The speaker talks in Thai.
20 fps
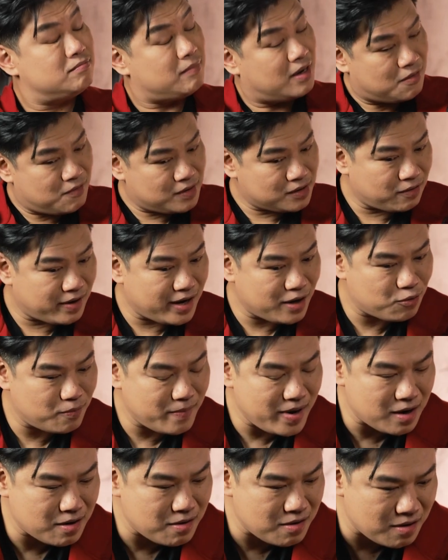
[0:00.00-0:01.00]
หมายว่าตอนแรกคุ
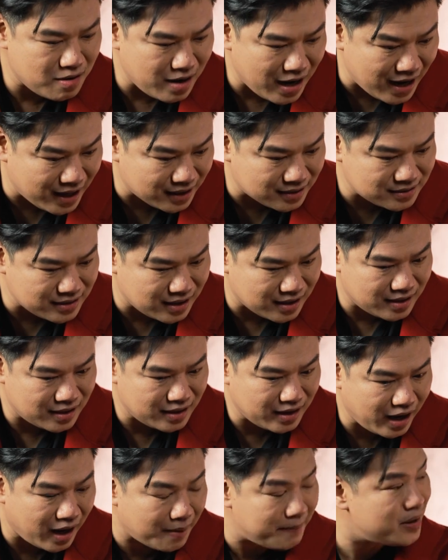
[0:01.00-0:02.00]
ณแม่ก็อาจจะ
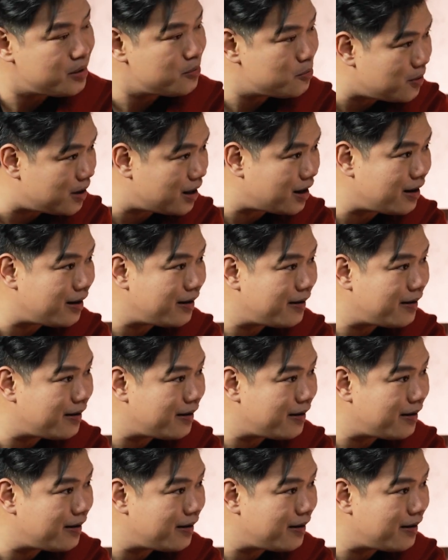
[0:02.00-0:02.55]
แอบเป็นห่วง